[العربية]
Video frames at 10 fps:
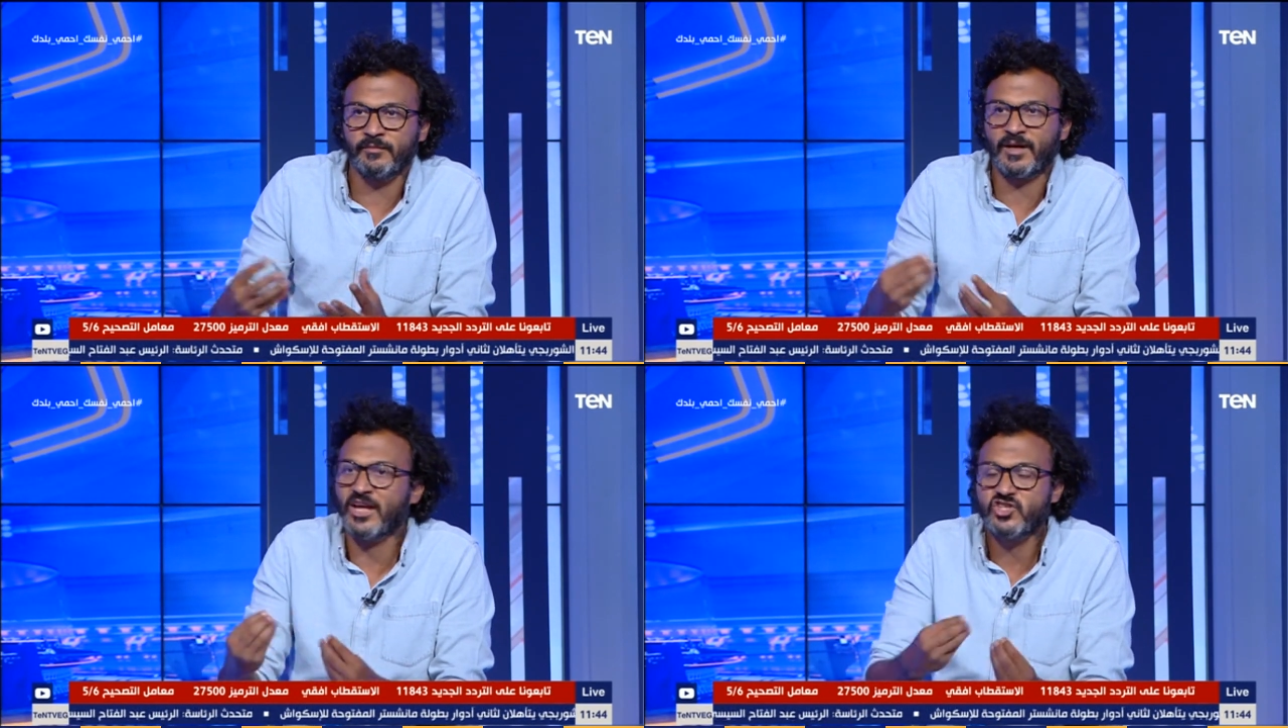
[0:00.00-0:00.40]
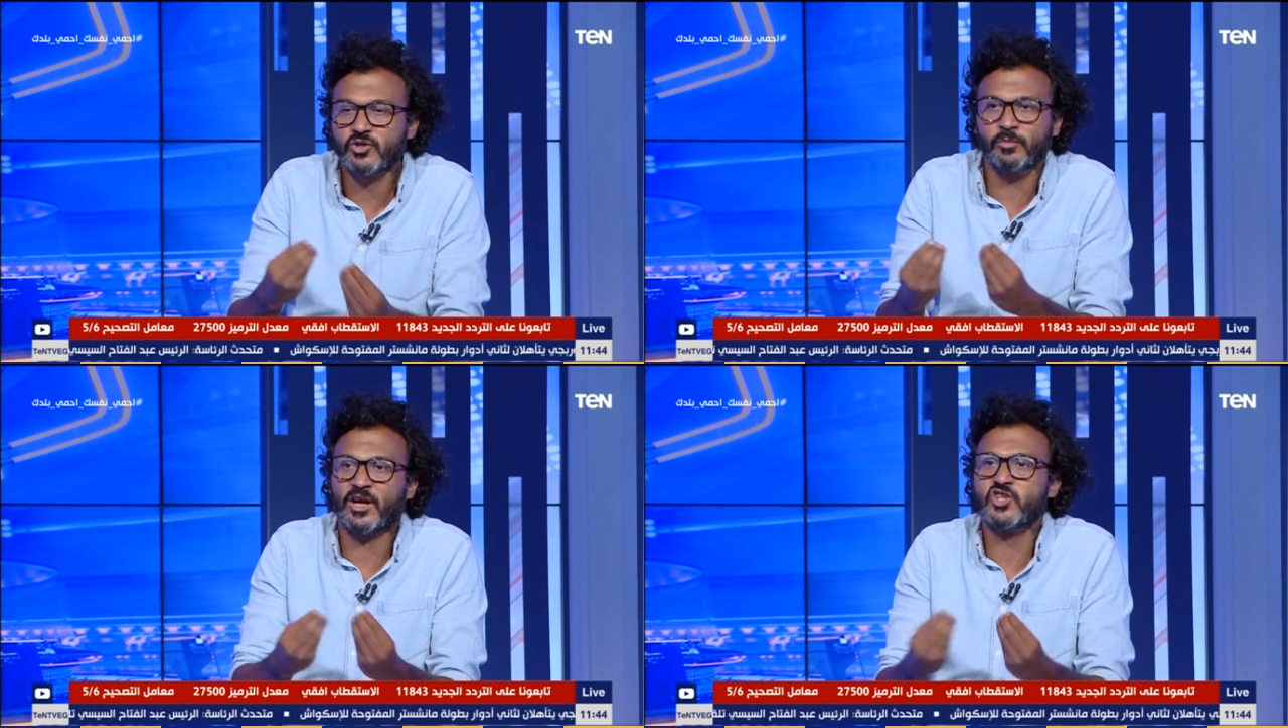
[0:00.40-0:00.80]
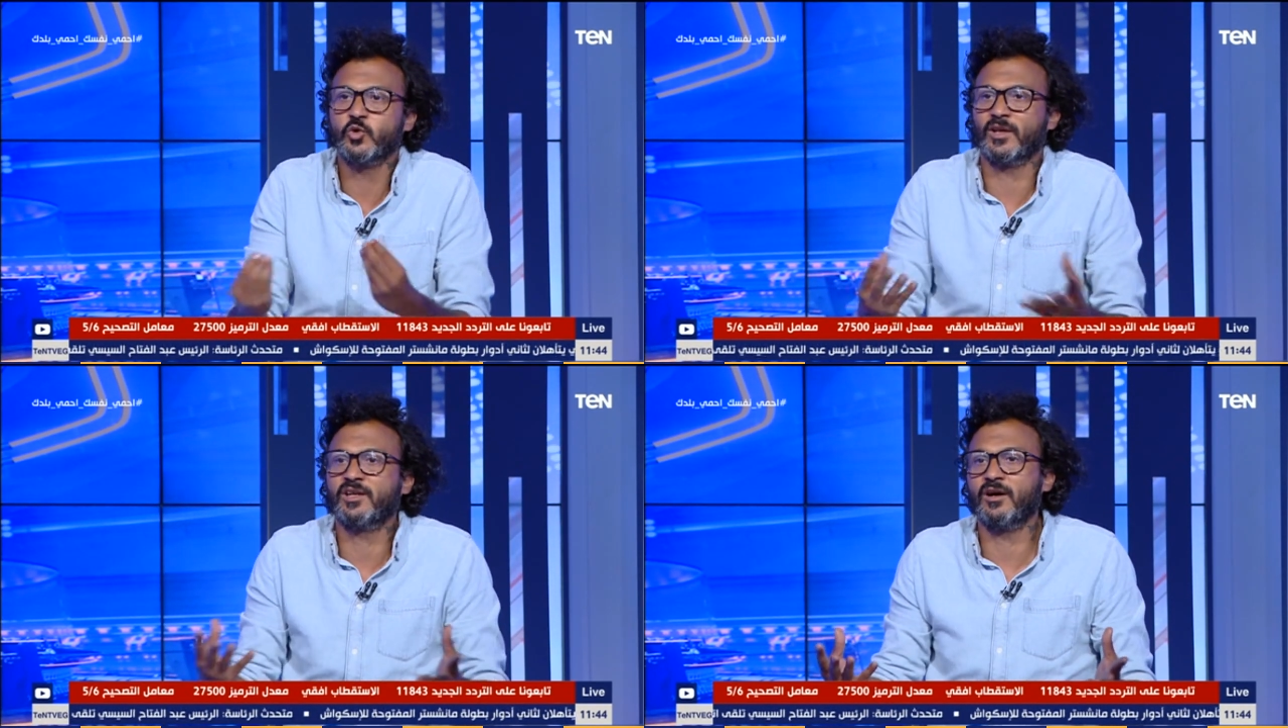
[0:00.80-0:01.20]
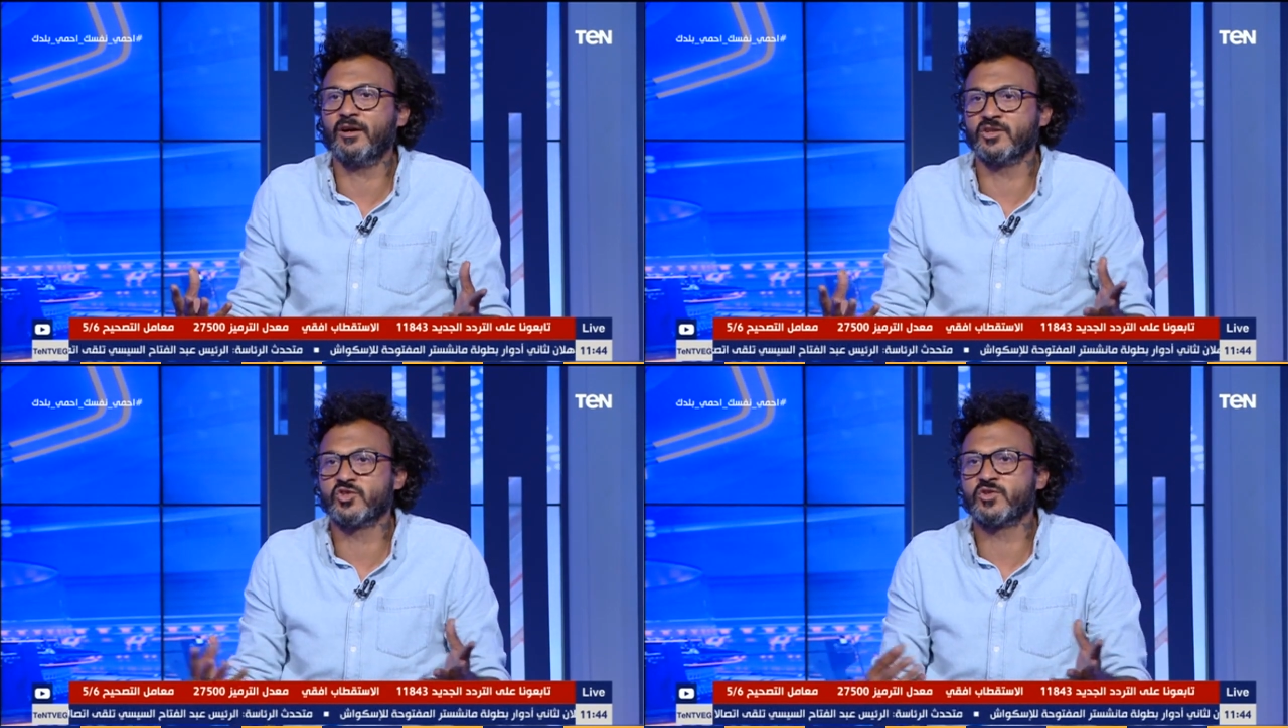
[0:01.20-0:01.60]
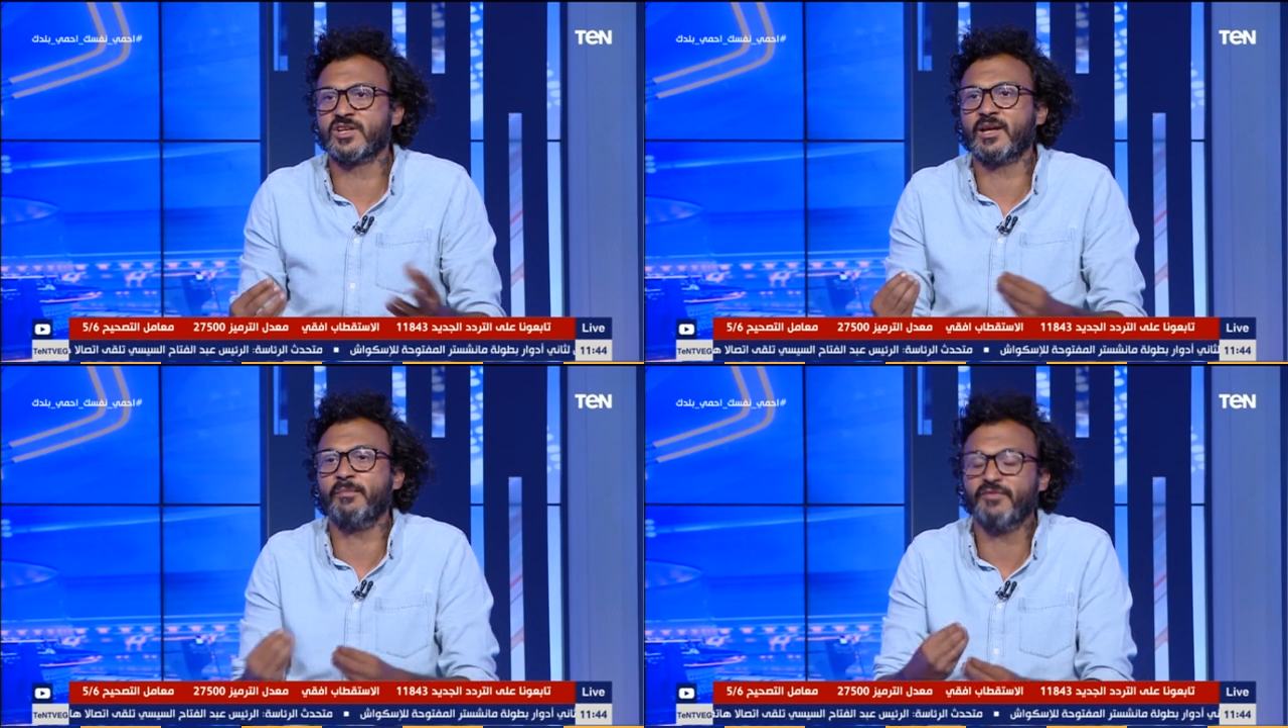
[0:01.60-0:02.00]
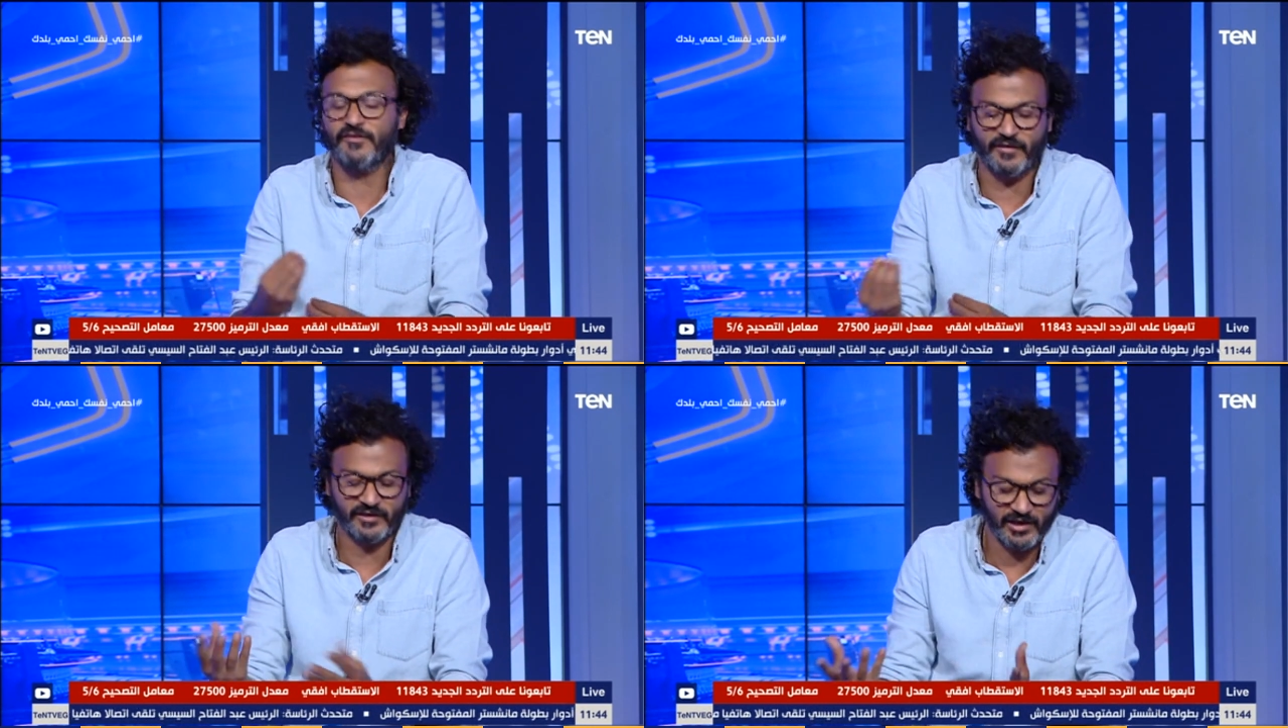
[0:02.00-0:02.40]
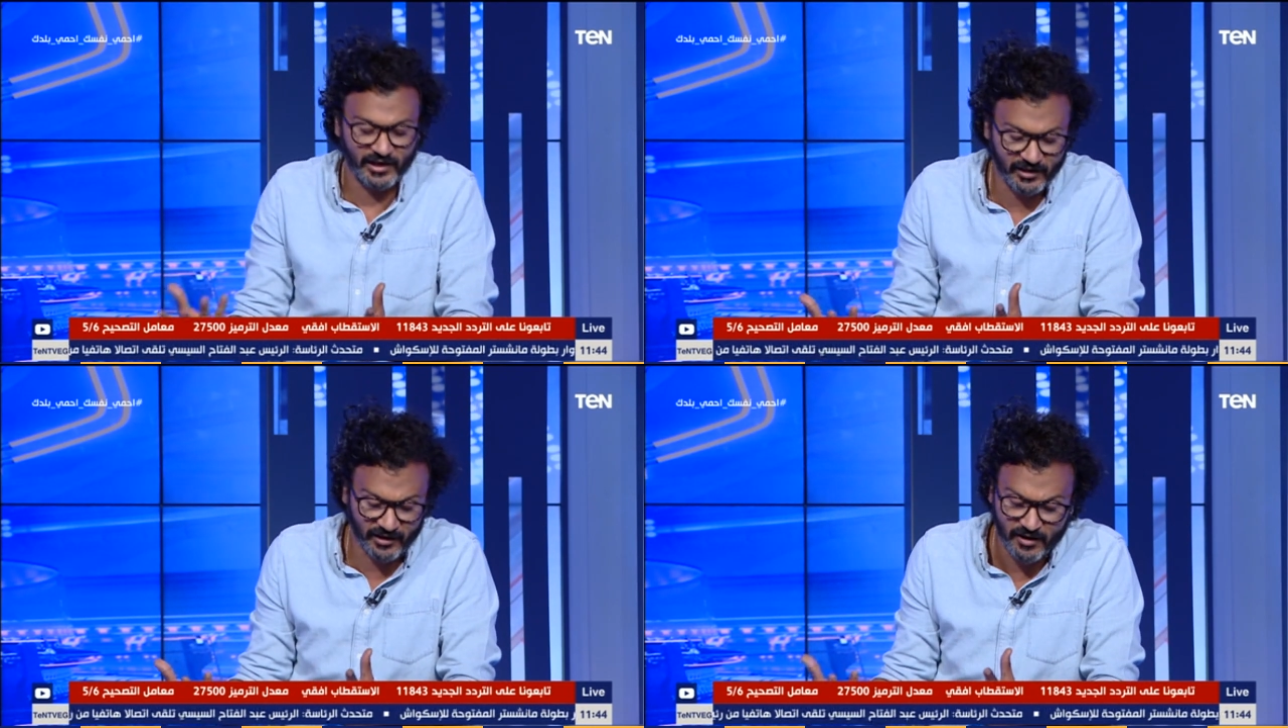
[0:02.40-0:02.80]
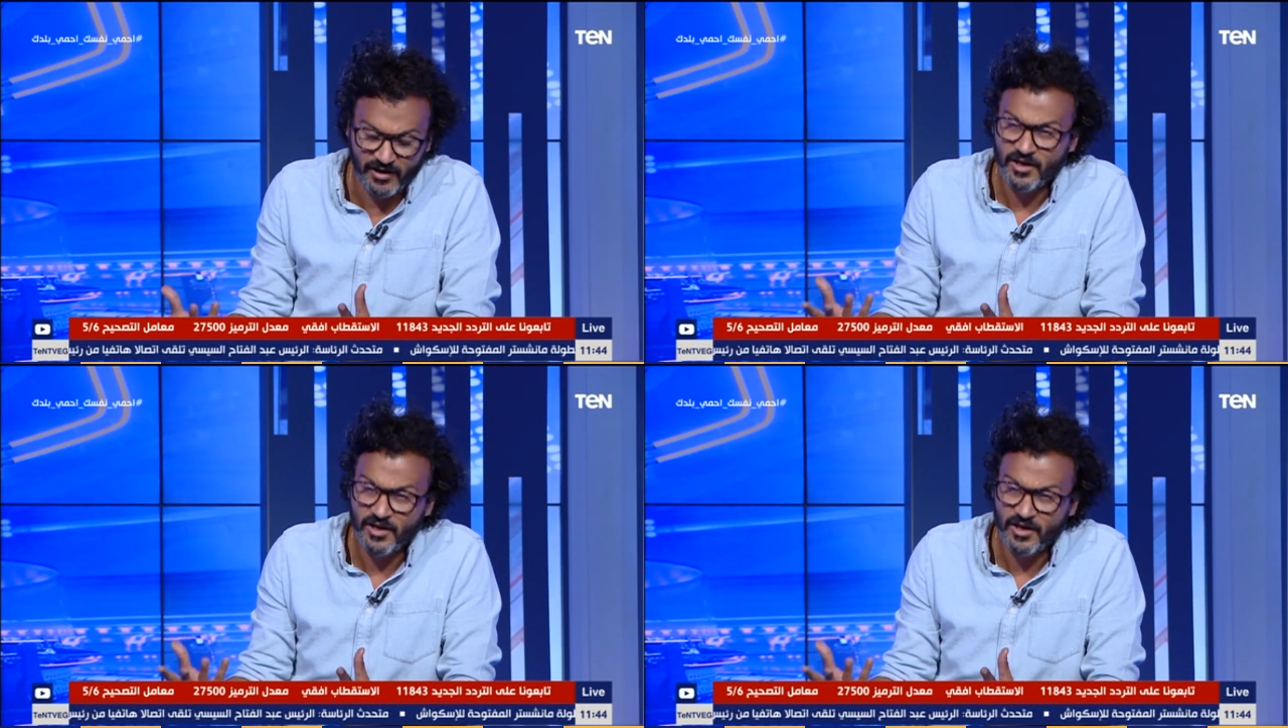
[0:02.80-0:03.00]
ما كانش ما كانش وقتها خالص خصوصا كمان في الفترة الأخيرة